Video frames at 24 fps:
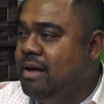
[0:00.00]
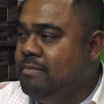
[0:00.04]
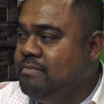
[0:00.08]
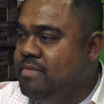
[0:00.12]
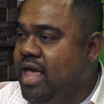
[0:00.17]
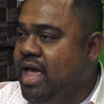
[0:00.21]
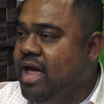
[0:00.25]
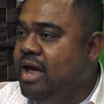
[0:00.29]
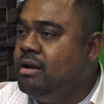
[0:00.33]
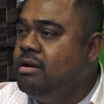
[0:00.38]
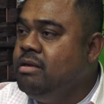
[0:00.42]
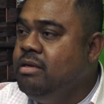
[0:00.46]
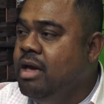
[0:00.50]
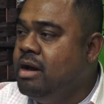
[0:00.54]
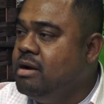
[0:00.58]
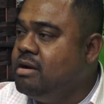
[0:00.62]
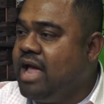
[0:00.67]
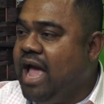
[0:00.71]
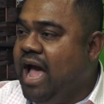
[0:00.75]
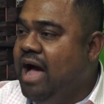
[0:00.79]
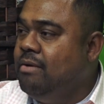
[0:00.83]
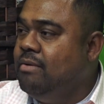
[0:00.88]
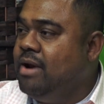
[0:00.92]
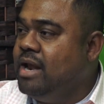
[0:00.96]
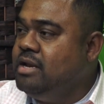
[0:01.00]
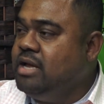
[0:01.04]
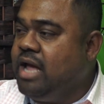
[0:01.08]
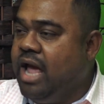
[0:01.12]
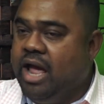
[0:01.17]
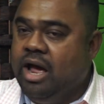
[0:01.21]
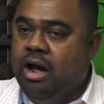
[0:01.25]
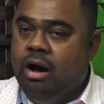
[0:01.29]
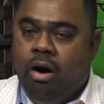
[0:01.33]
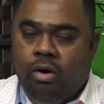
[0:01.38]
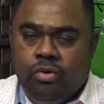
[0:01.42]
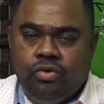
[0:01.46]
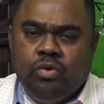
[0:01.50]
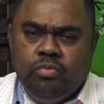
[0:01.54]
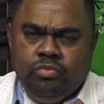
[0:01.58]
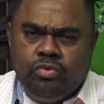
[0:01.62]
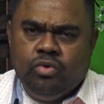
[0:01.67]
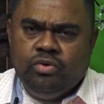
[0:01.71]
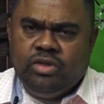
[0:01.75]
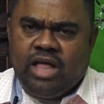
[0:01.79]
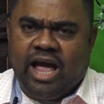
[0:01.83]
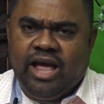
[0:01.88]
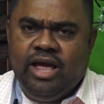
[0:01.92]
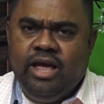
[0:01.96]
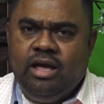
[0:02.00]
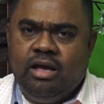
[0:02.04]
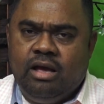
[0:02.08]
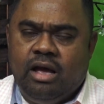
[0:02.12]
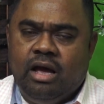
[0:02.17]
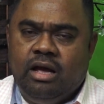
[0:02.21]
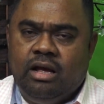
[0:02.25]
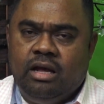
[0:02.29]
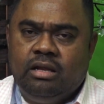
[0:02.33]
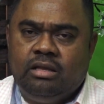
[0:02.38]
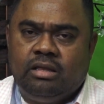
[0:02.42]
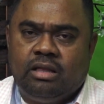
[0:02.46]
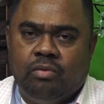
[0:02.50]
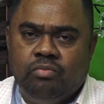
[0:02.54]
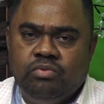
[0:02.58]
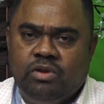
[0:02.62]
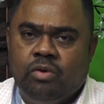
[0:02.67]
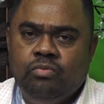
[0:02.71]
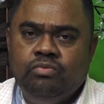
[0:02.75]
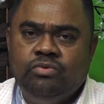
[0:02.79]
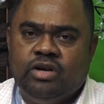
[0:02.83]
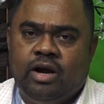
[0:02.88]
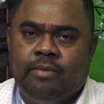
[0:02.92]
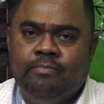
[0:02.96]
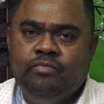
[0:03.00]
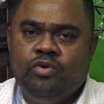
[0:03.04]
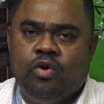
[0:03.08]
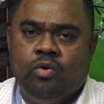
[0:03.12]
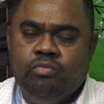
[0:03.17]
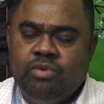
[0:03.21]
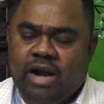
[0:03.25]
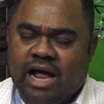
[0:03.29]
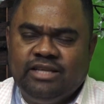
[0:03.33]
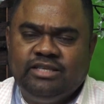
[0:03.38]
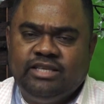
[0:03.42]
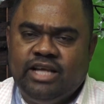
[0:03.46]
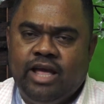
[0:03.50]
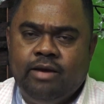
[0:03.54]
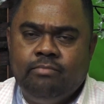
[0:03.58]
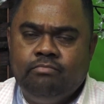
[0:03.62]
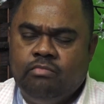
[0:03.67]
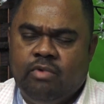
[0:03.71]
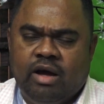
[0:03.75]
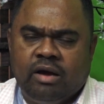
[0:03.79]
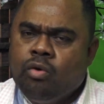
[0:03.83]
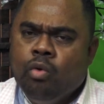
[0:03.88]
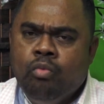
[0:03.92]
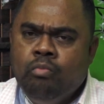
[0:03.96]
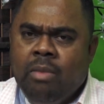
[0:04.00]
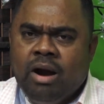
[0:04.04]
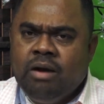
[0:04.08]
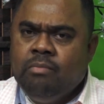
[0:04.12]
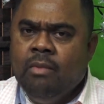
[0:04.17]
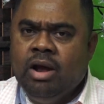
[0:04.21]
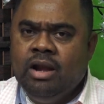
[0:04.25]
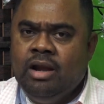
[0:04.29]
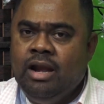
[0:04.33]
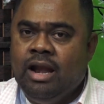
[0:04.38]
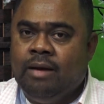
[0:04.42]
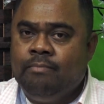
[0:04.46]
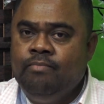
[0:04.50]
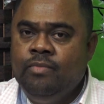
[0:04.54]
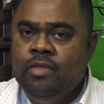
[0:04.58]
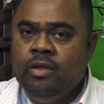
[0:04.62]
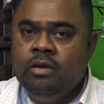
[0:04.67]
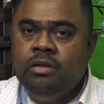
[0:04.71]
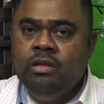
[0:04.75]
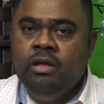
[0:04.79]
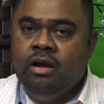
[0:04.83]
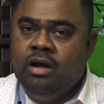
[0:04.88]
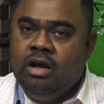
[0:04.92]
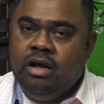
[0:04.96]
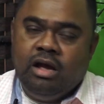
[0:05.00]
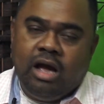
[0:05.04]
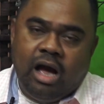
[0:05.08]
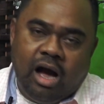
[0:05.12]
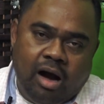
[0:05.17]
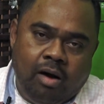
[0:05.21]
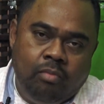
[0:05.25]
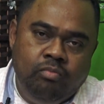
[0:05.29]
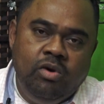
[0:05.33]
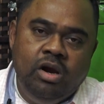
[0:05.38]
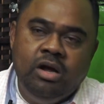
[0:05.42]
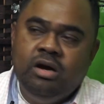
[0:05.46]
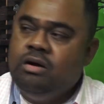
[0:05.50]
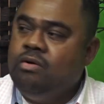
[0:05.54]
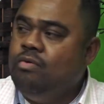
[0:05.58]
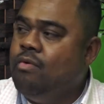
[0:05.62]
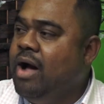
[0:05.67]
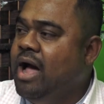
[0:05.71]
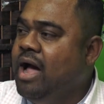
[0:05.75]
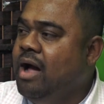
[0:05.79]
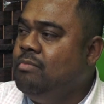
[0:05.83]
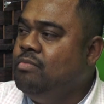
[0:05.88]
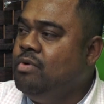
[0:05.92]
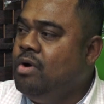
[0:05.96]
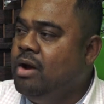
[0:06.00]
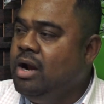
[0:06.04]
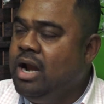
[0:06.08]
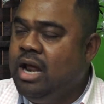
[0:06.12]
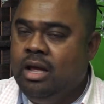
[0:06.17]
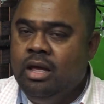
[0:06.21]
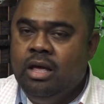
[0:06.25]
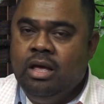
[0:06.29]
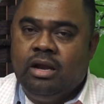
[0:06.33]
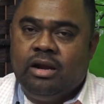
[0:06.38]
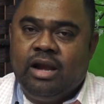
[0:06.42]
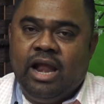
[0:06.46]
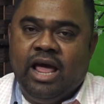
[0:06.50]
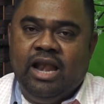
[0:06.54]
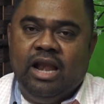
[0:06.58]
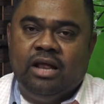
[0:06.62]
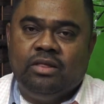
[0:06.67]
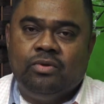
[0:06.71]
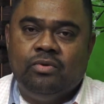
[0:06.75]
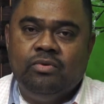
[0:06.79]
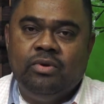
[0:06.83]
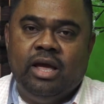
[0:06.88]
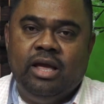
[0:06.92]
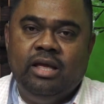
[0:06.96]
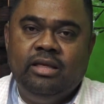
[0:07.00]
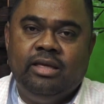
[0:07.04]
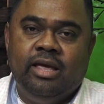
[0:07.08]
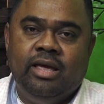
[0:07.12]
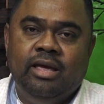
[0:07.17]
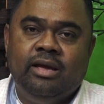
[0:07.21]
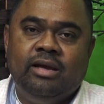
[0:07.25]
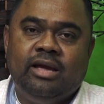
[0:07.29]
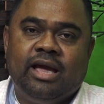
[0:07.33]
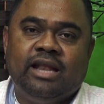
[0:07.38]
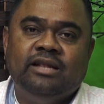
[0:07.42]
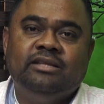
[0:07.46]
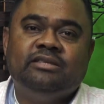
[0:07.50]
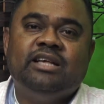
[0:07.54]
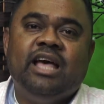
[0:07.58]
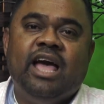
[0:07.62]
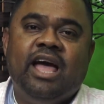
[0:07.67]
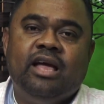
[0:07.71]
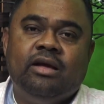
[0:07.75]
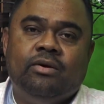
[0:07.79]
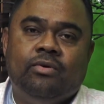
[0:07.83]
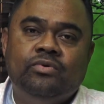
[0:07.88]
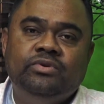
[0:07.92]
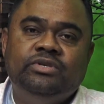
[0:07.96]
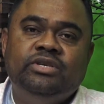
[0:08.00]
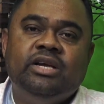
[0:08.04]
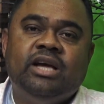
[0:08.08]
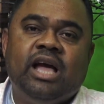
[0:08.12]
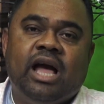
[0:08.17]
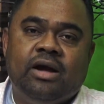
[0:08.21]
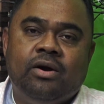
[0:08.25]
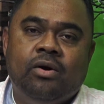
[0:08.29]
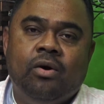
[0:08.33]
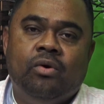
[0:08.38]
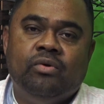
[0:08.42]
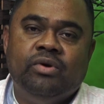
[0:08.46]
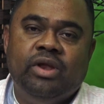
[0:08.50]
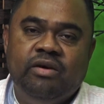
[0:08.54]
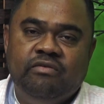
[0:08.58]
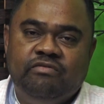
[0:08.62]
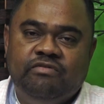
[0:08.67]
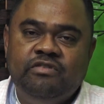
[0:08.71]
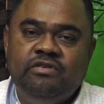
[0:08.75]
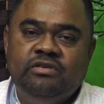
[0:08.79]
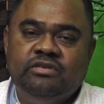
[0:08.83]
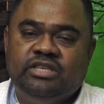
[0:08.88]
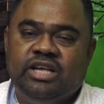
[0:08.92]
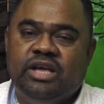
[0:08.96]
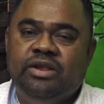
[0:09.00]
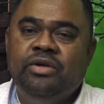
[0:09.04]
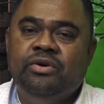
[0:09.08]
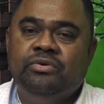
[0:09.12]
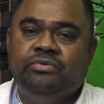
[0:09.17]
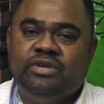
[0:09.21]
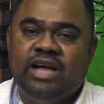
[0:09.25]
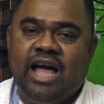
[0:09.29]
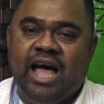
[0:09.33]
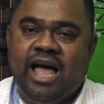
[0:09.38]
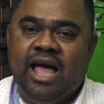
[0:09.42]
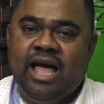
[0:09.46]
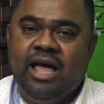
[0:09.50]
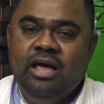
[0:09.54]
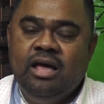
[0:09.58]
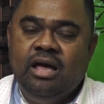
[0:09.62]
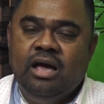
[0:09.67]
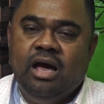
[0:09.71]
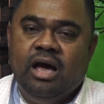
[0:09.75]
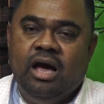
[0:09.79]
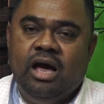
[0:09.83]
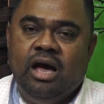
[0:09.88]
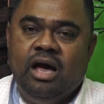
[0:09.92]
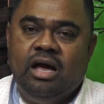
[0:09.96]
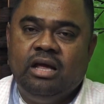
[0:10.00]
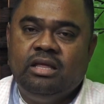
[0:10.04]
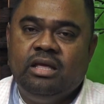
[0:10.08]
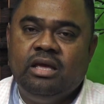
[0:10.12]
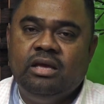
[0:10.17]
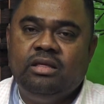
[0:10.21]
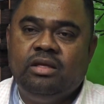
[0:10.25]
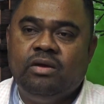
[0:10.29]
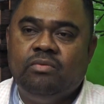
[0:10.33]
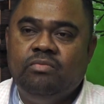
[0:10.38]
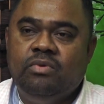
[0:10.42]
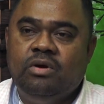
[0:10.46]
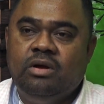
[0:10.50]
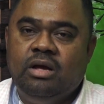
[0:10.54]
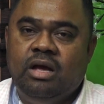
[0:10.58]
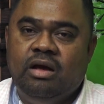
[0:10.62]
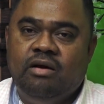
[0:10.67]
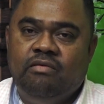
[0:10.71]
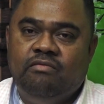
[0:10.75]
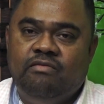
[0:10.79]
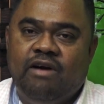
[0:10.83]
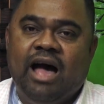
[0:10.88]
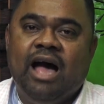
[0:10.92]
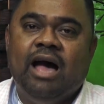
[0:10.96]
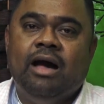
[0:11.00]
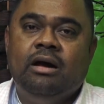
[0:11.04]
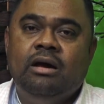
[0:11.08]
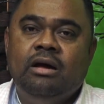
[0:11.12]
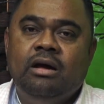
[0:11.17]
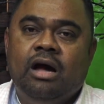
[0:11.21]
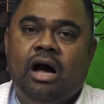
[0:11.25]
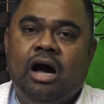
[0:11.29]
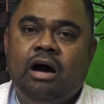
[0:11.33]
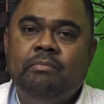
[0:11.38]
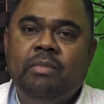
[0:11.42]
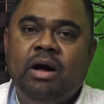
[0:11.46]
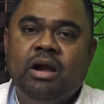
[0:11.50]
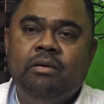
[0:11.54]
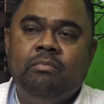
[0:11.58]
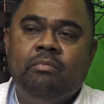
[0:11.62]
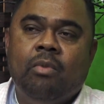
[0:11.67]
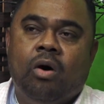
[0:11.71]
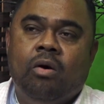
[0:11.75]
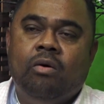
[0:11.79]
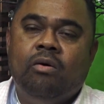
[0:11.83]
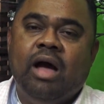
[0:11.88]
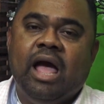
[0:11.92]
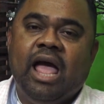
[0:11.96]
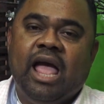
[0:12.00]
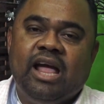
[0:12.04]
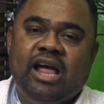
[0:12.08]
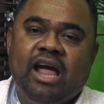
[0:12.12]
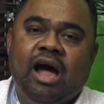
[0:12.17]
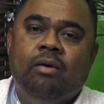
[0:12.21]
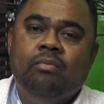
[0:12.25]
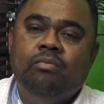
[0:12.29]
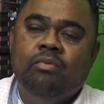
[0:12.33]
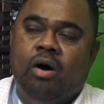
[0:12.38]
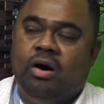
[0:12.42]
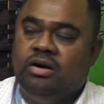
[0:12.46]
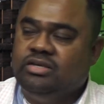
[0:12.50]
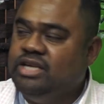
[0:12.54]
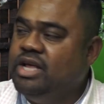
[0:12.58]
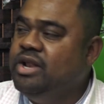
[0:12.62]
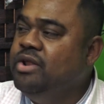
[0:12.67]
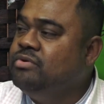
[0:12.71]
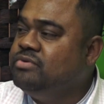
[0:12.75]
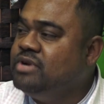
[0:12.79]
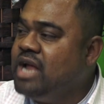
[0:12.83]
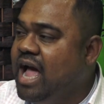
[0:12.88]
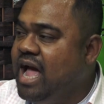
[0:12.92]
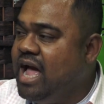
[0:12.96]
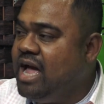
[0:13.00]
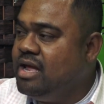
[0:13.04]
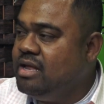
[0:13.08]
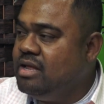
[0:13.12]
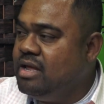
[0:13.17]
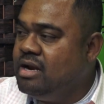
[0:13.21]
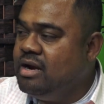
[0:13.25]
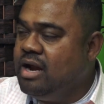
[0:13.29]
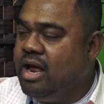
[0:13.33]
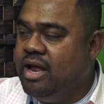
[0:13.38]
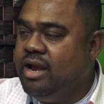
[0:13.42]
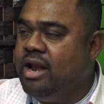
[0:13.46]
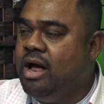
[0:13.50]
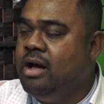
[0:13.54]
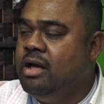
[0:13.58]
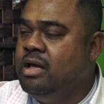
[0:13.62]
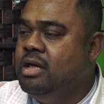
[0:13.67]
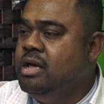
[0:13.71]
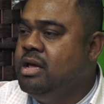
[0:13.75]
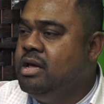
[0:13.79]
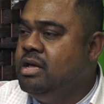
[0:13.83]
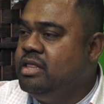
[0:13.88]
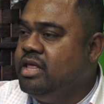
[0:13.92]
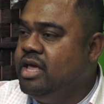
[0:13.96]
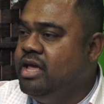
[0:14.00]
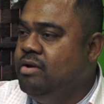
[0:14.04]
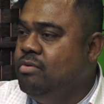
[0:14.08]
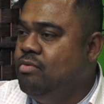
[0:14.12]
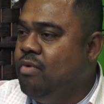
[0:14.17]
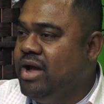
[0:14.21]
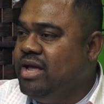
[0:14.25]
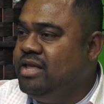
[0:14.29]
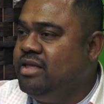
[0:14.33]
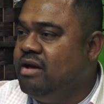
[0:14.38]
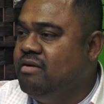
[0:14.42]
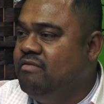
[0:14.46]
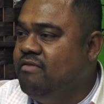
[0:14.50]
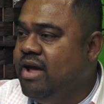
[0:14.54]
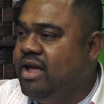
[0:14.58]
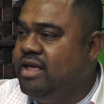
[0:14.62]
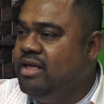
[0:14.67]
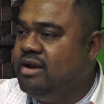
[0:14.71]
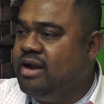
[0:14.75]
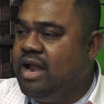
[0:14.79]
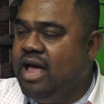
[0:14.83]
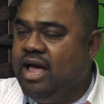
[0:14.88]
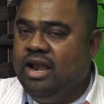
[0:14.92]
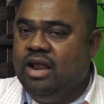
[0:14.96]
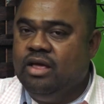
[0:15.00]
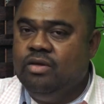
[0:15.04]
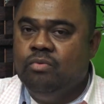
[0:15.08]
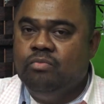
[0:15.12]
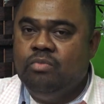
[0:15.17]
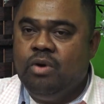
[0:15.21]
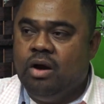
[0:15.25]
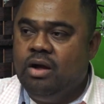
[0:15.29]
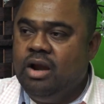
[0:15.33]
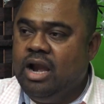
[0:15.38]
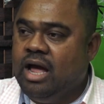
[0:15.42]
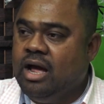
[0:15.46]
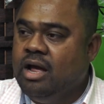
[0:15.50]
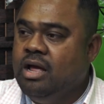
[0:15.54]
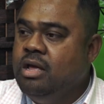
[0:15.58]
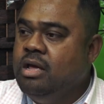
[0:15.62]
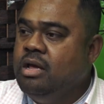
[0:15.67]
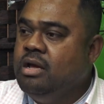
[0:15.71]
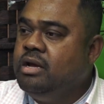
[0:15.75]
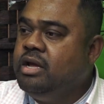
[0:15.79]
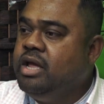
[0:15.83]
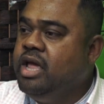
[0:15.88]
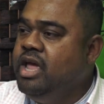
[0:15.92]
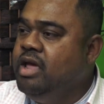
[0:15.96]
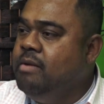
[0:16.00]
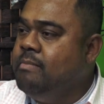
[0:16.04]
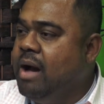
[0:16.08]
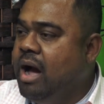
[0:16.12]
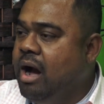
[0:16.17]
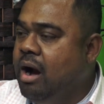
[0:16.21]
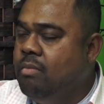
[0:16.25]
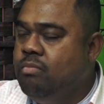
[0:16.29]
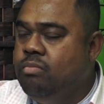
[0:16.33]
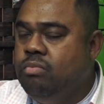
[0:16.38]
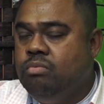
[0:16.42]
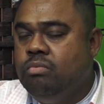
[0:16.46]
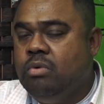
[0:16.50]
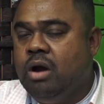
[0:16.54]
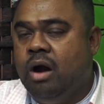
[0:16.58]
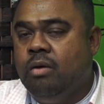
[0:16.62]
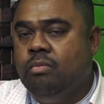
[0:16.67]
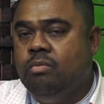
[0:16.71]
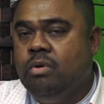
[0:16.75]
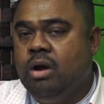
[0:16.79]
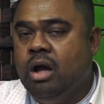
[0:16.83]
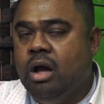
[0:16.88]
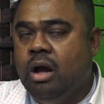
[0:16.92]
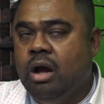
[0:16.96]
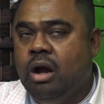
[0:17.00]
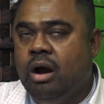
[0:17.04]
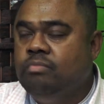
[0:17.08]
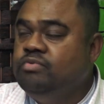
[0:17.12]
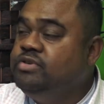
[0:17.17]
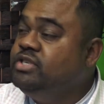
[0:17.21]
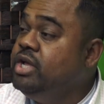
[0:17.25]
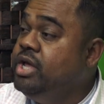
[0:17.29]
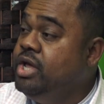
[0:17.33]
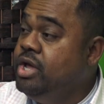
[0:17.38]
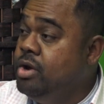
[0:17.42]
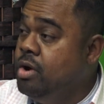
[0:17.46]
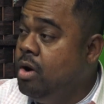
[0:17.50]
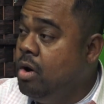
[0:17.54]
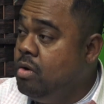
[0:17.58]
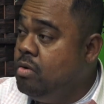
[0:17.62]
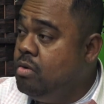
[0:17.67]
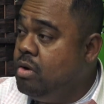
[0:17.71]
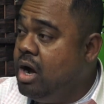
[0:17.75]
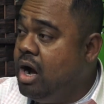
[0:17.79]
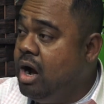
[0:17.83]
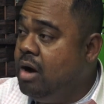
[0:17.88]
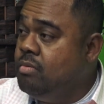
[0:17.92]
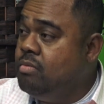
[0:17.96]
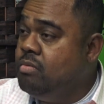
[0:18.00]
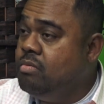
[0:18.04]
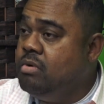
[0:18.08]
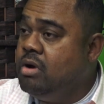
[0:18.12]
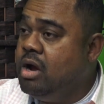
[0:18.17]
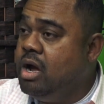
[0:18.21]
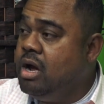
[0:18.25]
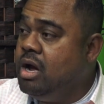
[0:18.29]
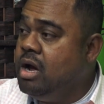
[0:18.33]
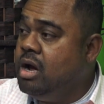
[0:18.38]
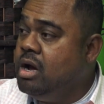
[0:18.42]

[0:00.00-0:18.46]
làm nhẹ nó dơ cao đánh khẽ ô chúng tôi thấy uh, tổng thống trump cũng đã xem và cũng bất bình lắm nhưng ông lướt qua ông nói đây, đây là tôi nghĩ chuyện cảnh sát của chicago địa phương sẽ điều tra à, chứ chúng và ở bên bộ hàng không họ sẽ điều tra vấn đề đó thì quay trở về vấn đề là dũng nói là khi mà ông ông ông CEO ông